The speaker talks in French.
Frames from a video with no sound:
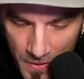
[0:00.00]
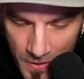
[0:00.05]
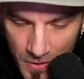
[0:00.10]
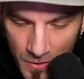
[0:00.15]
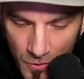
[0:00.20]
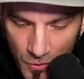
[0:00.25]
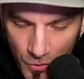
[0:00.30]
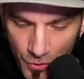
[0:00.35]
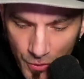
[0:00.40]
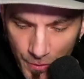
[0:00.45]

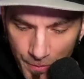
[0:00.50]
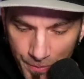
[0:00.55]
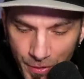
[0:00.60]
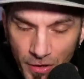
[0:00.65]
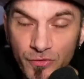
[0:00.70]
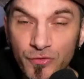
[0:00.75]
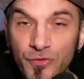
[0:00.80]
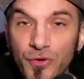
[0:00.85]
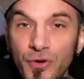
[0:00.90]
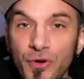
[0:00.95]
Le
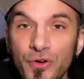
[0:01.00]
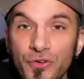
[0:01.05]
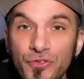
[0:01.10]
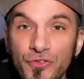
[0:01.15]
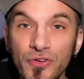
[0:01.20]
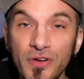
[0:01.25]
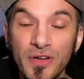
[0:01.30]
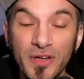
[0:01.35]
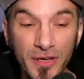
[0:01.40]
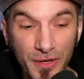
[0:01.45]
boss
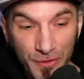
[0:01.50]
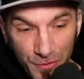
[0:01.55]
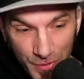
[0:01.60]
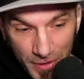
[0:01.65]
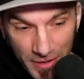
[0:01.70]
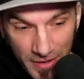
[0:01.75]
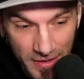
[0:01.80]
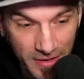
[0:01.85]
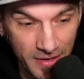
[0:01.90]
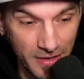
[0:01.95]
rush, et eh
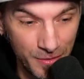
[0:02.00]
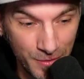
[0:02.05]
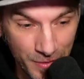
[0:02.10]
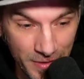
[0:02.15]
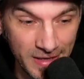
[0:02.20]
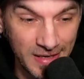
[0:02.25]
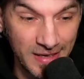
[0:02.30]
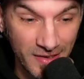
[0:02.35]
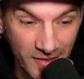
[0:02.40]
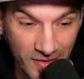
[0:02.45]
oui, et eh
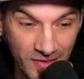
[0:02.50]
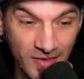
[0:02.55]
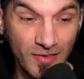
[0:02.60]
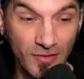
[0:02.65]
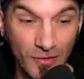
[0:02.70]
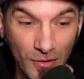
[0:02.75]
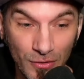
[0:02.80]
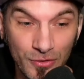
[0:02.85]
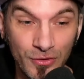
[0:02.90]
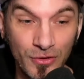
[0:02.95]
oui, il
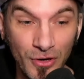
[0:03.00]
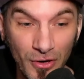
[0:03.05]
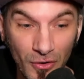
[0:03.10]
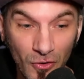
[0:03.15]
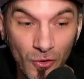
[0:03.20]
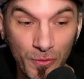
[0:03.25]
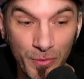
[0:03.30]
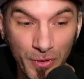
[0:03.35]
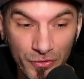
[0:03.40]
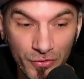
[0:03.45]
existe encore,
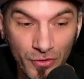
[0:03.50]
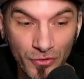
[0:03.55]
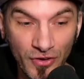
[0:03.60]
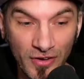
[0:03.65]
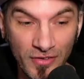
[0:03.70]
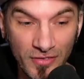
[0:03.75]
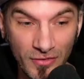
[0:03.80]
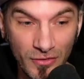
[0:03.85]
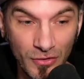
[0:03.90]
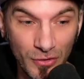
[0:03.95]
le boss rush
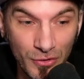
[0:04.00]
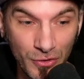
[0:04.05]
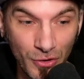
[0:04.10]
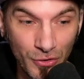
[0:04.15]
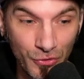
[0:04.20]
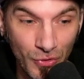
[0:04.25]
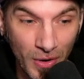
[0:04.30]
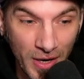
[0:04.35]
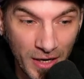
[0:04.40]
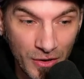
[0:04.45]
existe
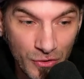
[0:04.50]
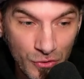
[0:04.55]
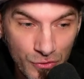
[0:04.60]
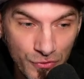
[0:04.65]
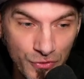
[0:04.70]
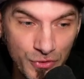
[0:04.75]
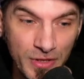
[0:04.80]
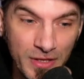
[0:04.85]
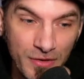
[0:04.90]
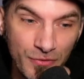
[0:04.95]
encore, il y aura un
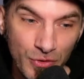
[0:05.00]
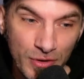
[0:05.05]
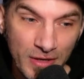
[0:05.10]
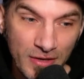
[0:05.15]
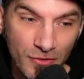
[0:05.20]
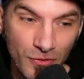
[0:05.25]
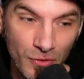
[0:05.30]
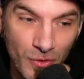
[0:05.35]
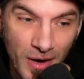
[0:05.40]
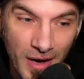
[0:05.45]
nouveau niveau qui
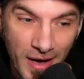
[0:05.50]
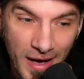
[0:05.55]
sera